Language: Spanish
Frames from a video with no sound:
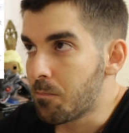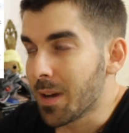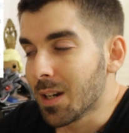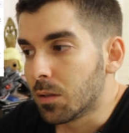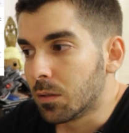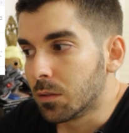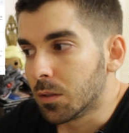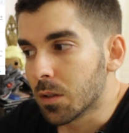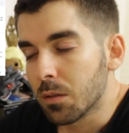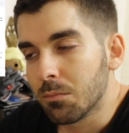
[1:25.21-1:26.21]

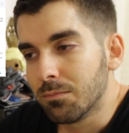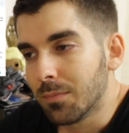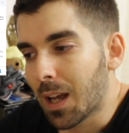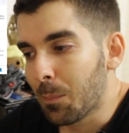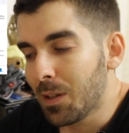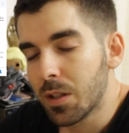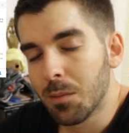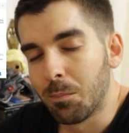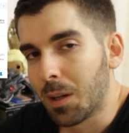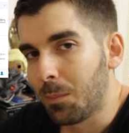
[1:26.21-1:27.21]
pero a mí
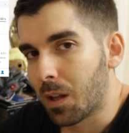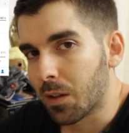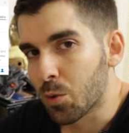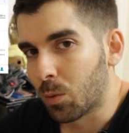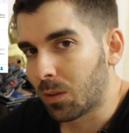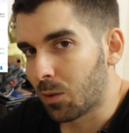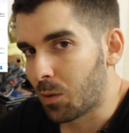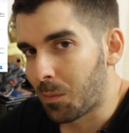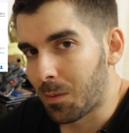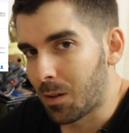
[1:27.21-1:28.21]
siempre me ha
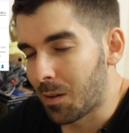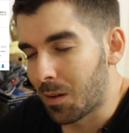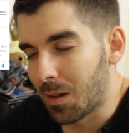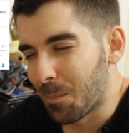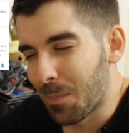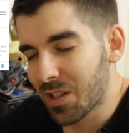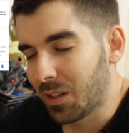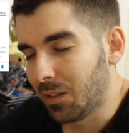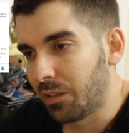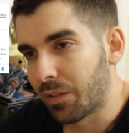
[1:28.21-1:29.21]
resultado el más
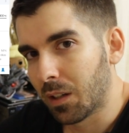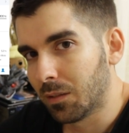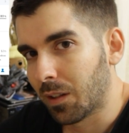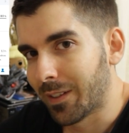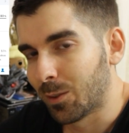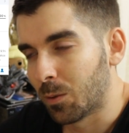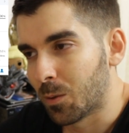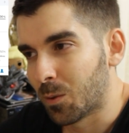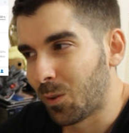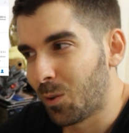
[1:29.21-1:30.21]
indiferente de
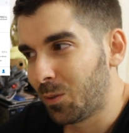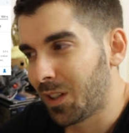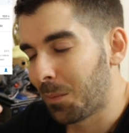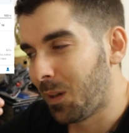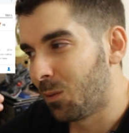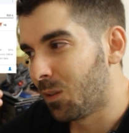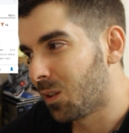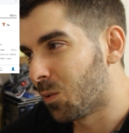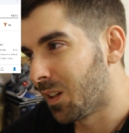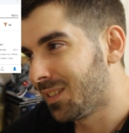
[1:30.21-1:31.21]
todo. No termino de
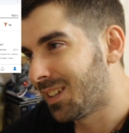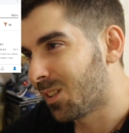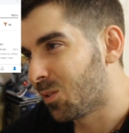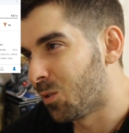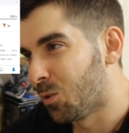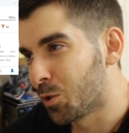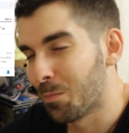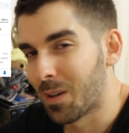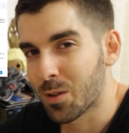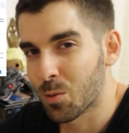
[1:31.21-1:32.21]
desconectar con los
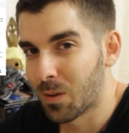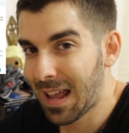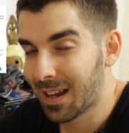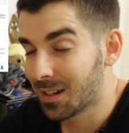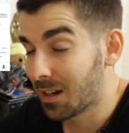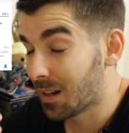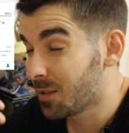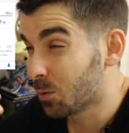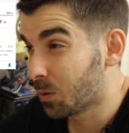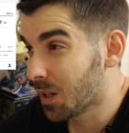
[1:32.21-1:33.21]
personajes, la
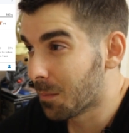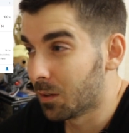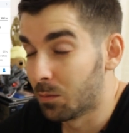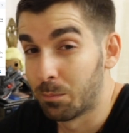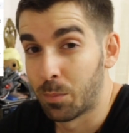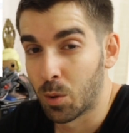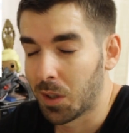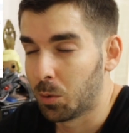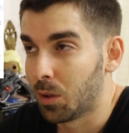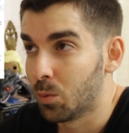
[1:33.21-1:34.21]
historia me da un
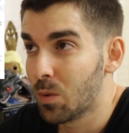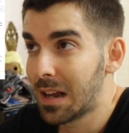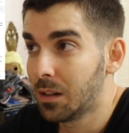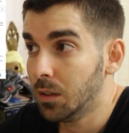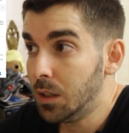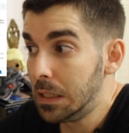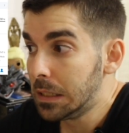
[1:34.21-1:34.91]
poquito igual.